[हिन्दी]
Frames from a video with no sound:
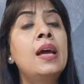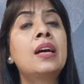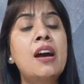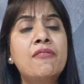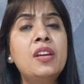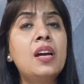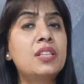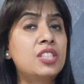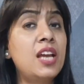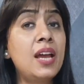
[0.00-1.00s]
काफ़ी
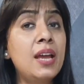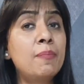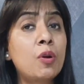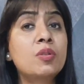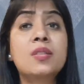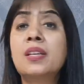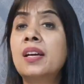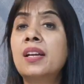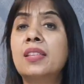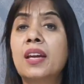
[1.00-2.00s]
अच्छा है प्रोसेसर
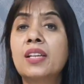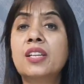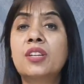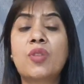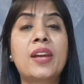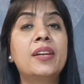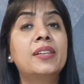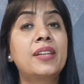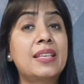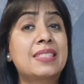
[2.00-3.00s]
अगर देखा जाए ट्राइड
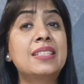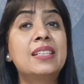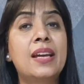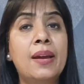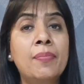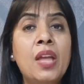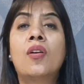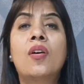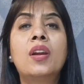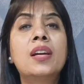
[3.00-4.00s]
एंड टेस्टेड है
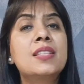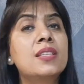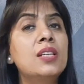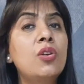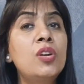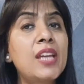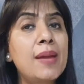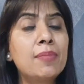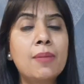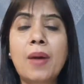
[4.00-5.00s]
और अगर स्क्रीन ऑन
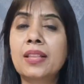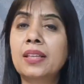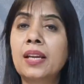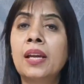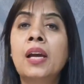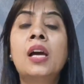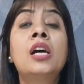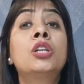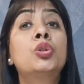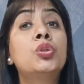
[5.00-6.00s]
टाइम की बात करें
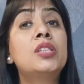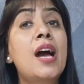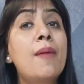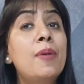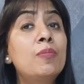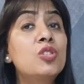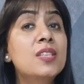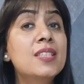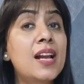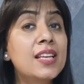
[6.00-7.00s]
तो यहाँ पर
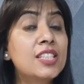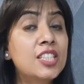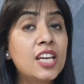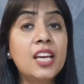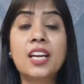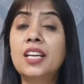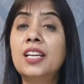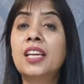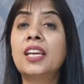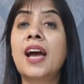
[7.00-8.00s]
मुझे साढ़े छः
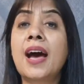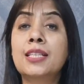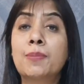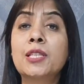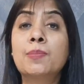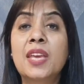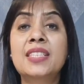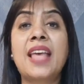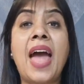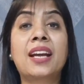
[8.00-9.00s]
घंटे के आसपास
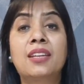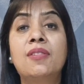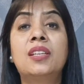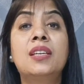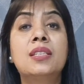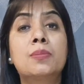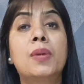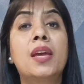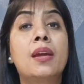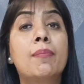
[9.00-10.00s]
मिक्स एक्टिविटीज
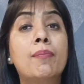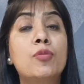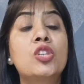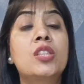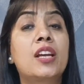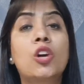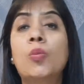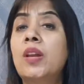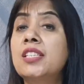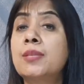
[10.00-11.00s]
में मुझे देखने
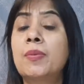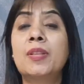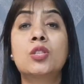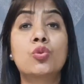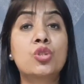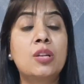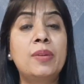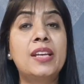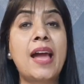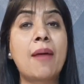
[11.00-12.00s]
को मिला जिसमें मैंने सोशल
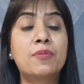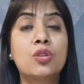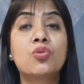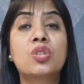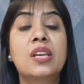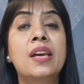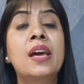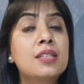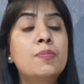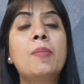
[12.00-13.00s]
मीडिया एप्स यूज किए
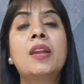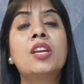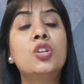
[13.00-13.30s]
जिसमें मैंने